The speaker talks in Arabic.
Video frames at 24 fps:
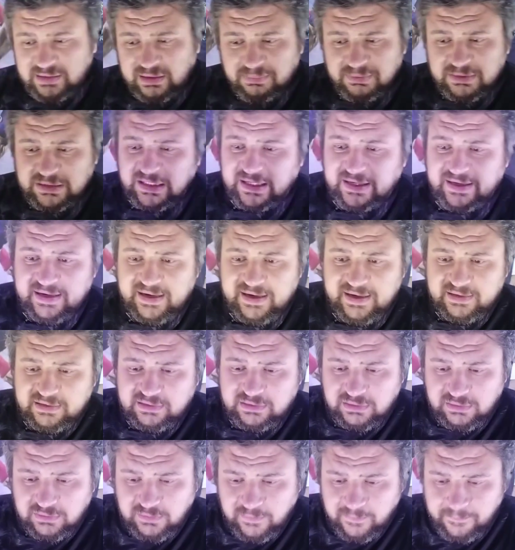طب
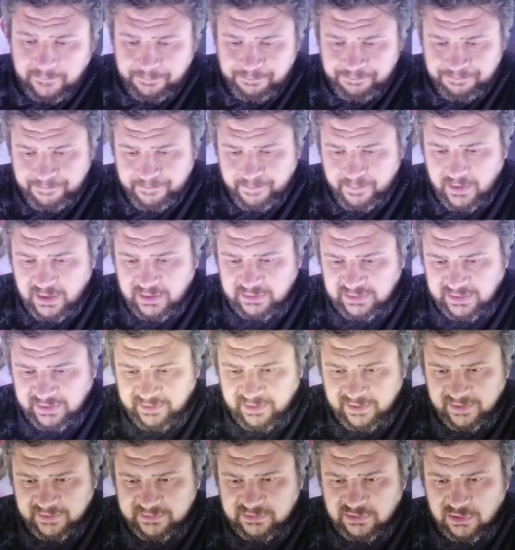التغييرات
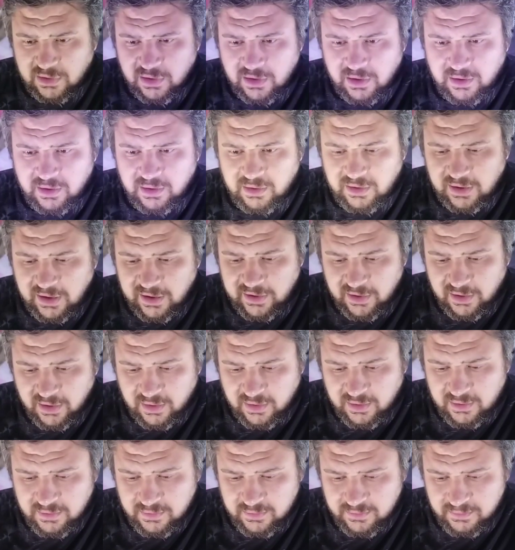التغييرات الراجل
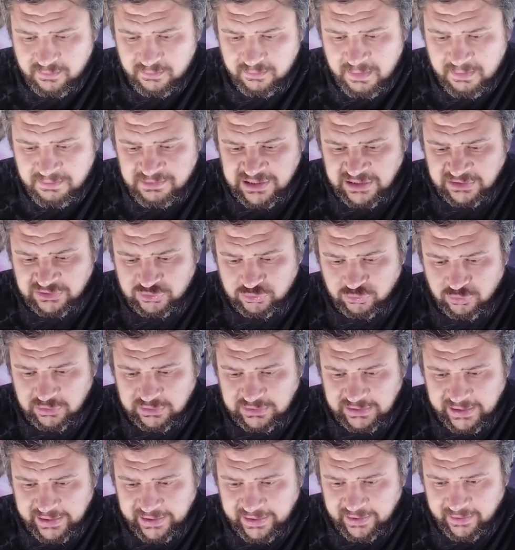غير من بدايه الشوط
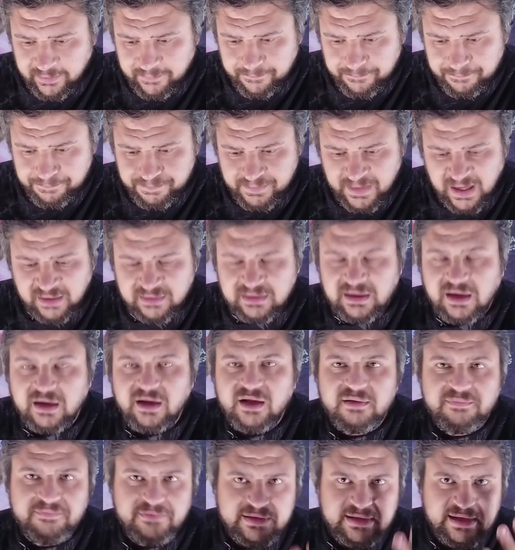الثاني لا ده
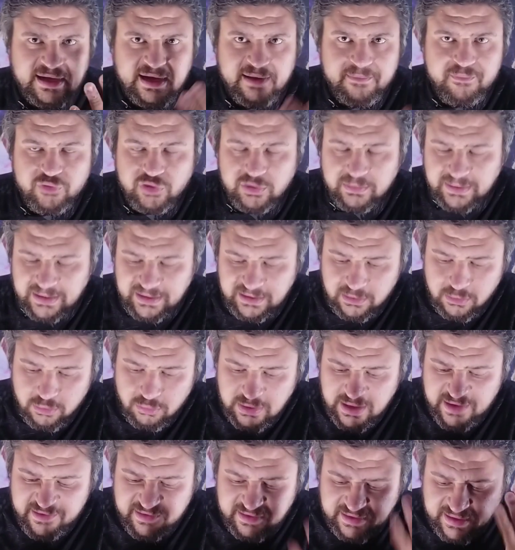غير في الدقيقه 85 اللي
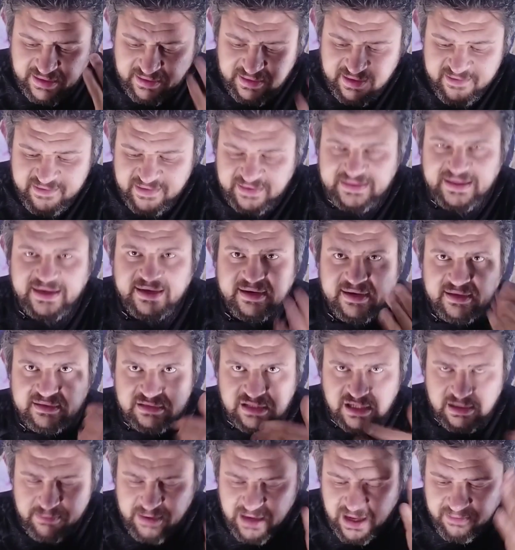هو ناسي كان ناسي
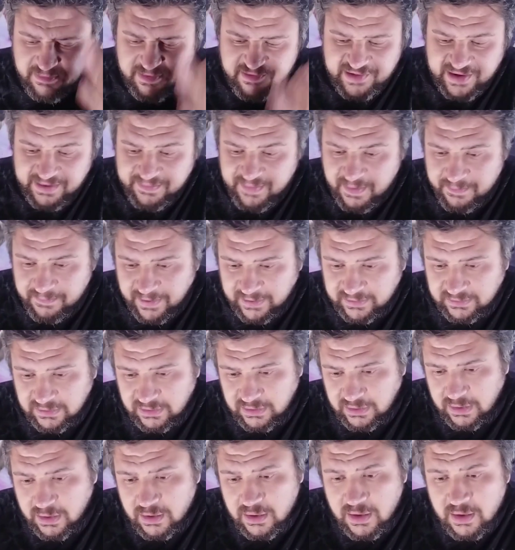التغييرات تقريبا عامل زي بيب
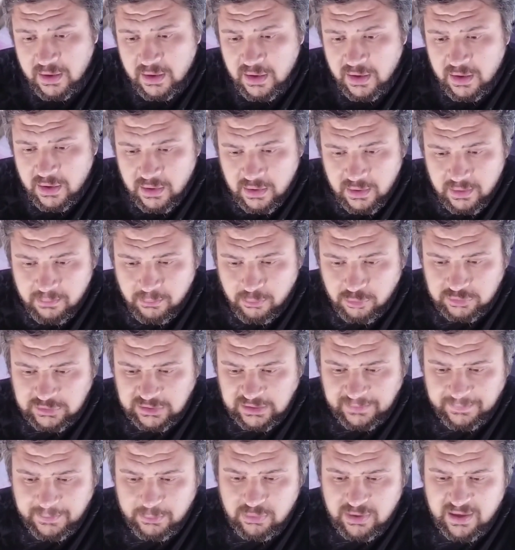عندنا
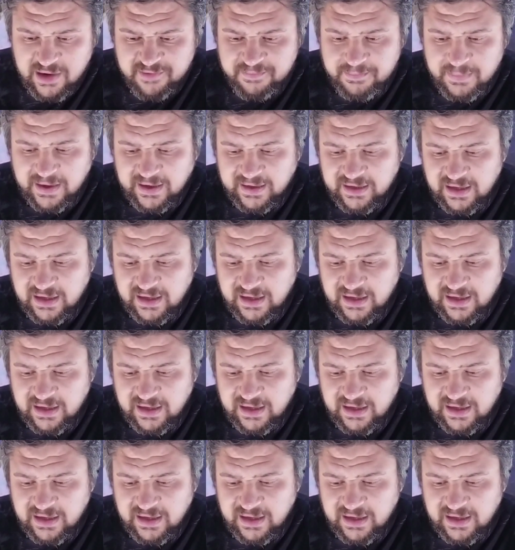مرتضى بن والناس